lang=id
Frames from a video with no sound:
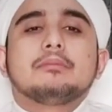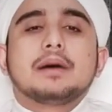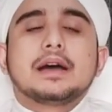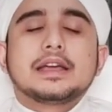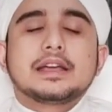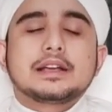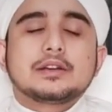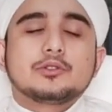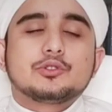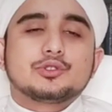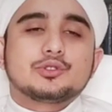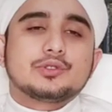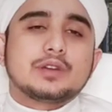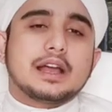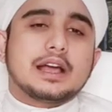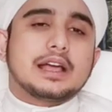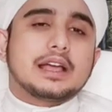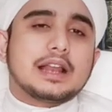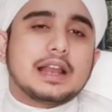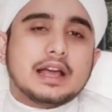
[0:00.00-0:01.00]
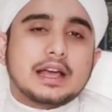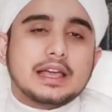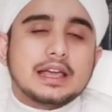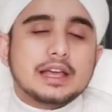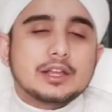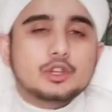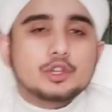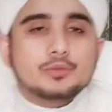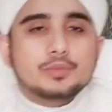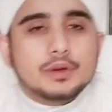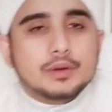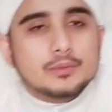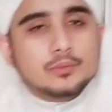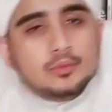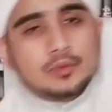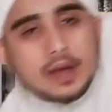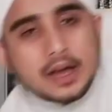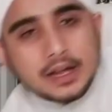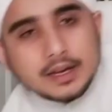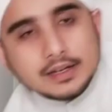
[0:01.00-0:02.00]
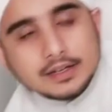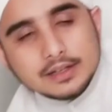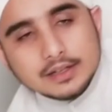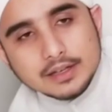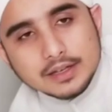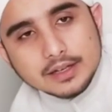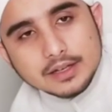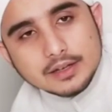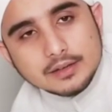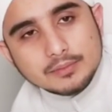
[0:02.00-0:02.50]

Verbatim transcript: baik untuk laki-laki atau perempuan.